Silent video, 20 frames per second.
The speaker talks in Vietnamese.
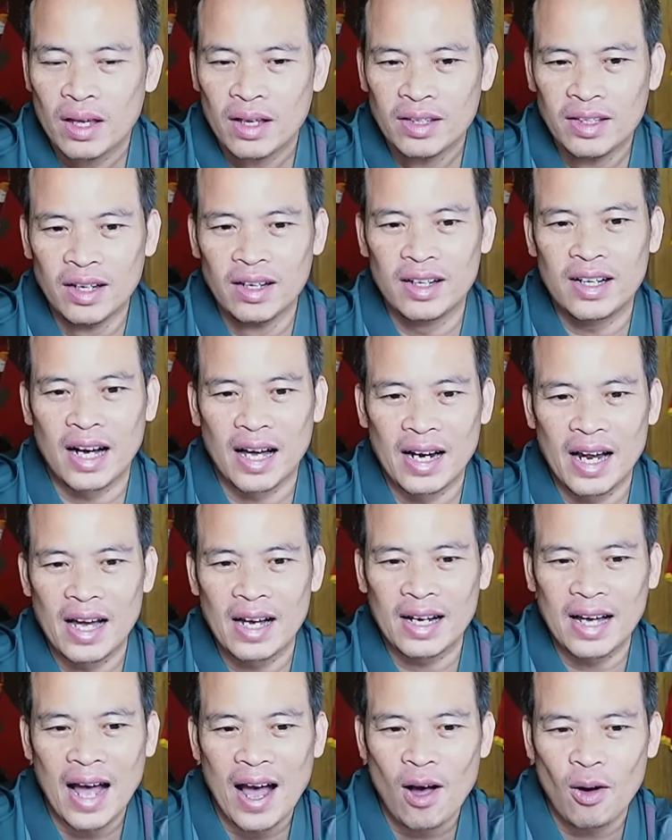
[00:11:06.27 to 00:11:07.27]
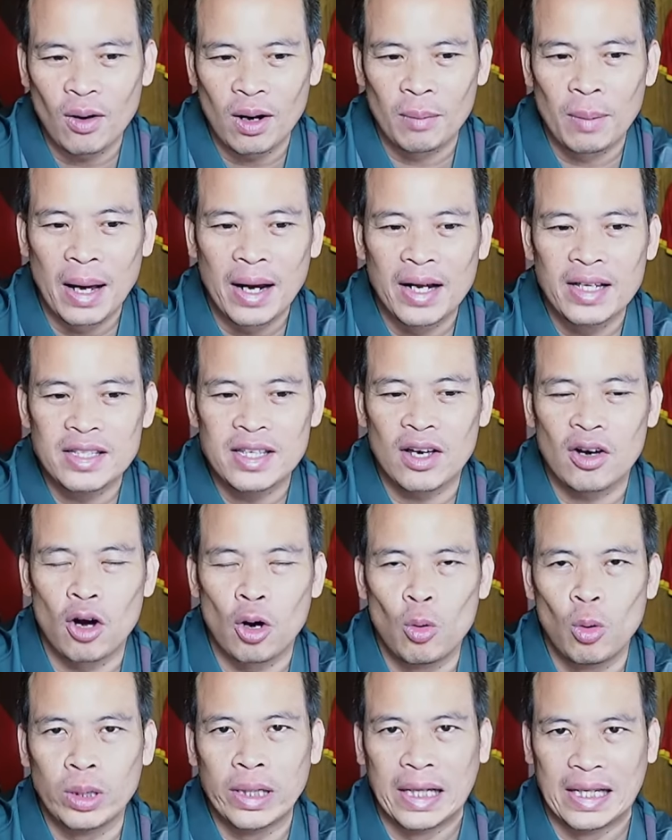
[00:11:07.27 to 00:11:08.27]
nhưng khả năng cao là bạn ấy sẽ có
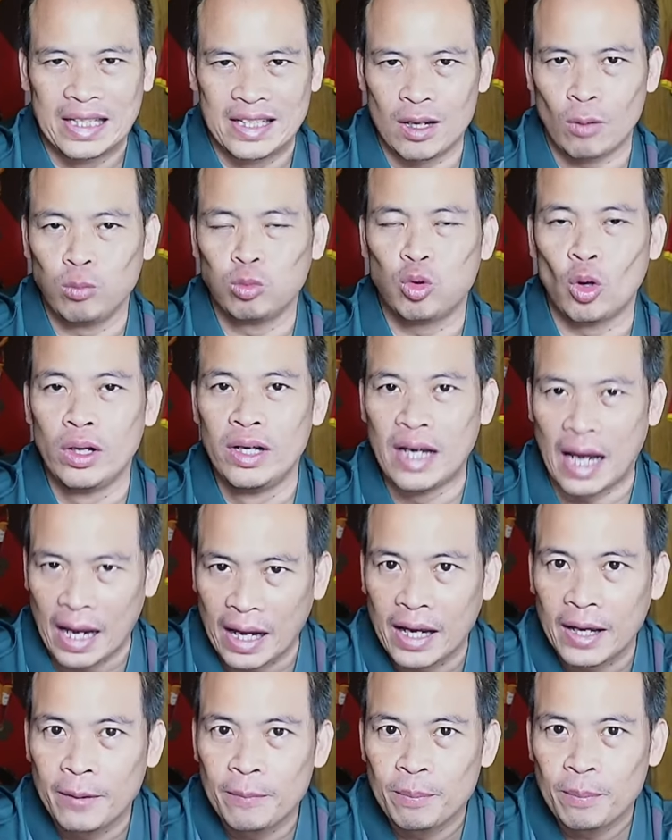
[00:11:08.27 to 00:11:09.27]
quốc tịch trong tuần này.